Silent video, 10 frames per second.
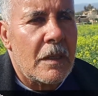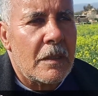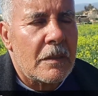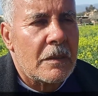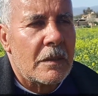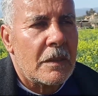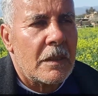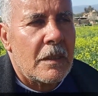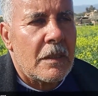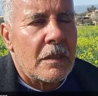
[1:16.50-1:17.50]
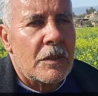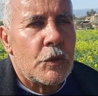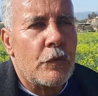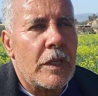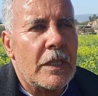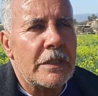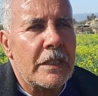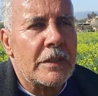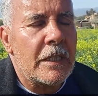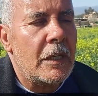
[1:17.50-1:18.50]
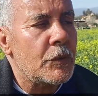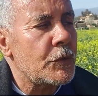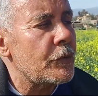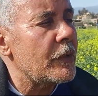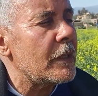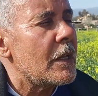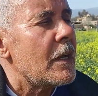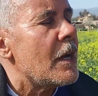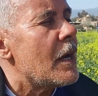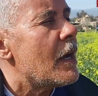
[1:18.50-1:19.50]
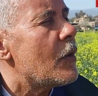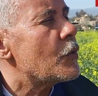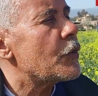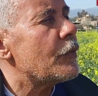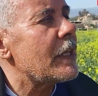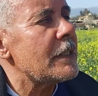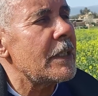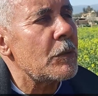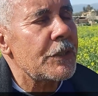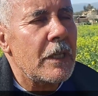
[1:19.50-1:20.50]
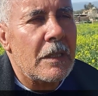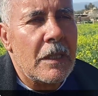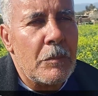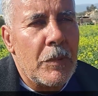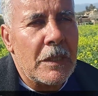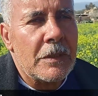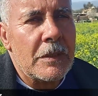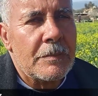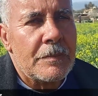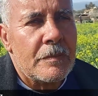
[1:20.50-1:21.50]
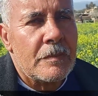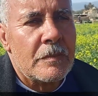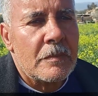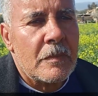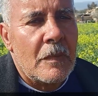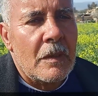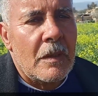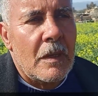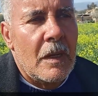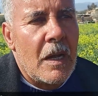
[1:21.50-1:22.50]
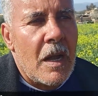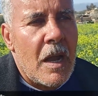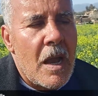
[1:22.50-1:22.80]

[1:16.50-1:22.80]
اي شوف الاداء نتاعها وشوف وشوف الاداء واش ياخذ الهباط اه اه